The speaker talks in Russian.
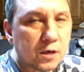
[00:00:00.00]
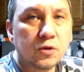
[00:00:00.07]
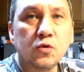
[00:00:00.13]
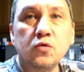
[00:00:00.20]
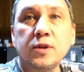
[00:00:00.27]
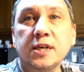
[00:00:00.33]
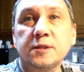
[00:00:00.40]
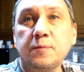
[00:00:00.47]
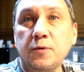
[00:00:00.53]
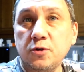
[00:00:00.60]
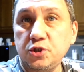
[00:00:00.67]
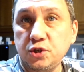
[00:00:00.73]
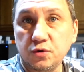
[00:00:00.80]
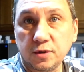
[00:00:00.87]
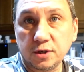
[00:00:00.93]
Ну, у нас
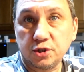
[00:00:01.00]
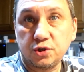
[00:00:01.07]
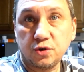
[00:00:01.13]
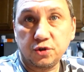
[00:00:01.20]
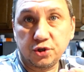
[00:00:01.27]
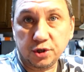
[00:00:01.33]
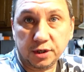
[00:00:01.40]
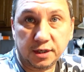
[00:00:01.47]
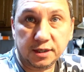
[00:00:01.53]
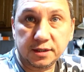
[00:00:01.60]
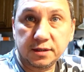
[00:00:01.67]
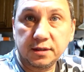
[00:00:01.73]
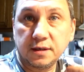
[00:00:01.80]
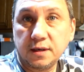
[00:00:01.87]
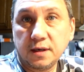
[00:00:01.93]
проще, у нас счетчик
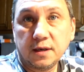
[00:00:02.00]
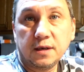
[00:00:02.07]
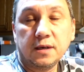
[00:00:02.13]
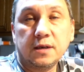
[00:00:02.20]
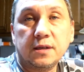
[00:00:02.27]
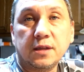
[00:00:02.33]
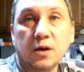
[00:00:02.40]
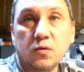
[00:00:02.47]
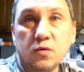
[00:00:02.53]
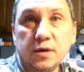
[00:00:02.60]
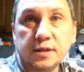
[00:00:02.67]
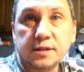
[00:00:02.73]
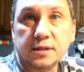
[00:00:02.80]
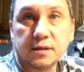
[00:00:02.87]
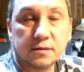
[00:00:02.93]
есть на
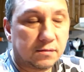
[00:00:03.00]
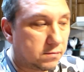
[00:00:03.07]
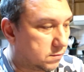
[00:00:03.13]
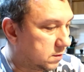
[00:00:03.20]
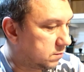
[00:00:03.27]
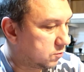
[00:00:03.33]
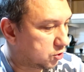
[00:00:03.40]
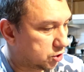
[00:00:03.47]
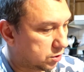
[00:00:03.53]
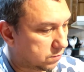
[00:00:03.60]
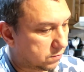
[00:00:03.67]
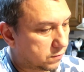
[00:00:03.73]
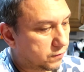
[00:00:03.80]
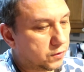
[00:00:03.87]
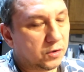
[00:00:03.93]
улице, мы
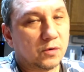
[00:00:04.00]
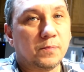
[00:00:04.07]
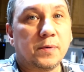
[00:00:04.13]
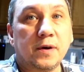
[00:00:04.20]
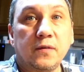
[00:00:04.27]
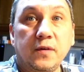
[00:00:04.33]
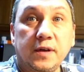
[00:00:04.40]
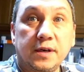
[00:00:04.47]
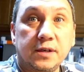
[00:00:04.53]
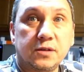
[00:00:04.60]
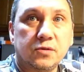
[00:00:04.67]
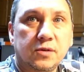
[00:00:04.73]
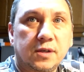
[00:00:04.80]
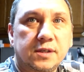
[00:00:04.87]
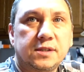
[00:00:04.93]
можем все
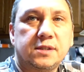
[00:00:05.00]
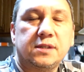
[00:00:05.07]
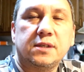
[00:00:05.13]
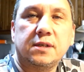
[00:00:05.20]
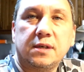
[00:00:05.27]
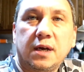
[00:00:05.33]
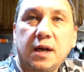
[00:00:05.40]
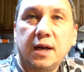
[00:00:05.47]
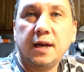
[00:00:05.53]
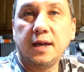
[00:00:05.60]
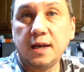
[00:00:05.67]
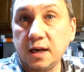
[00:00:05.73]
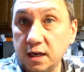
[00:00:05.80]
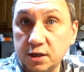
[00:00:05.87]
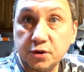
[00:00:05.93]
проверить. У нас
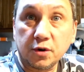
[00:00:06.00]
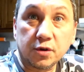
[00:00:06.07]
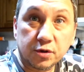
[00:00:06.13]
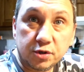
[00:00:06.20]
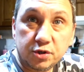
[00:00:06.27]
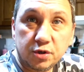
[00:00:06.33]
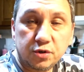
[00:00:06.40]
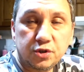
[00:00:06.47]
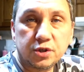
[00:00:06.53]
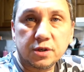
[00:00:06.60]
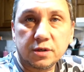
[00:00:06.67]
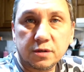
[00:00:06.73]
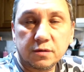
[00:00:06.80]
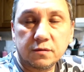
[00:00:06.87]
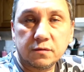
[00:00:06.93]
электронный счетчик,
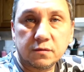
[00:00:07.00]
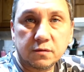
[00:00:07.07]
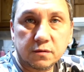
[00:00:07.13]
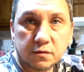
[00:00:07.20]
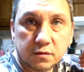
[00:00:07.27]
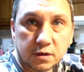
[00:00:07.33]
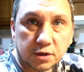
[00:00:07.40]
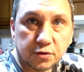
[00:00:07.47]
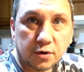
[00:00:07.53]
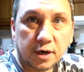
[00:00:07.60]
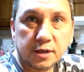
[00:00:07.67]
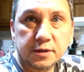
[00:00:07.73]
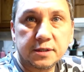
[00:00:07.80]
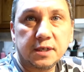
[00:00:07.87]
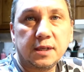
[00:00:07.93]
э,
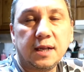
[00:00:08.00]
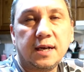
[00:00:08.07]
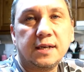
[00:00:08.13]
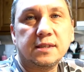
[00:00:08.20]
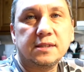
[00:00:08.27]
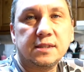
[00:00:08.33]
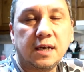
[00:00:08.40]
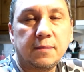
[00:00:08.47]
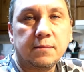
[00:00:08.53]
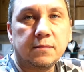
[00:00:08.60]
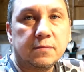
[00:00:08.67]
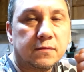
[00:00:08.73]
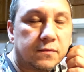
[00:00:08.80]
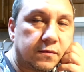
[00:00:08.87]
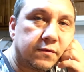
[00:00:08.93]
который отсылает сам
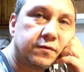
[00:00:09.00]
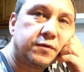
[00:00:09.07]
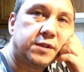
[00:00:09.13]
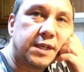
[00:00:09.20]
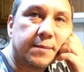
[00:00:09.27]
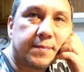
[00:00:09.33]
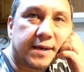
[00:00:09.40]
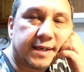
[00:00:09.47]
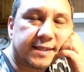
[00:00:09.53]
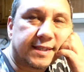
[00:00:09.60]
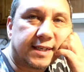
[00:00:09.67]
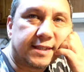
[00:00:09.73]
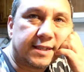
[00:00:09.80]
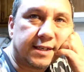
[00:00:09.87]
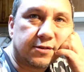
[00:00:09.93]
все
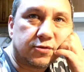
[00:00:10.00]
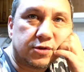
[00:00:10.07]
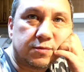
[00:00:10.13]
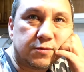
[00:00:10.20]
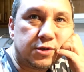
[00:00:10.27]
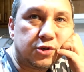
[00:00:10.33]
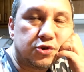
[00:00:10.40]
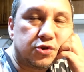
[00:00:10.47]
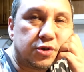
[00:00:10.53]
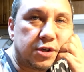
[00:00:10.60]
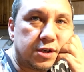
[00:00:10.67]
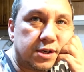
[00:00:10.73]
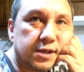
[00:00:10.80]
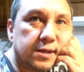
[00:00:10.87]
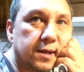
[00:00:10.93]
показатели, то есть мы ничего
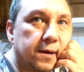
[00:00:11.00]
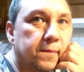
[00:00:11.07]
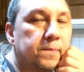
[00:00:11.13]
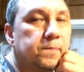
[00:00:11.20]
не делаем.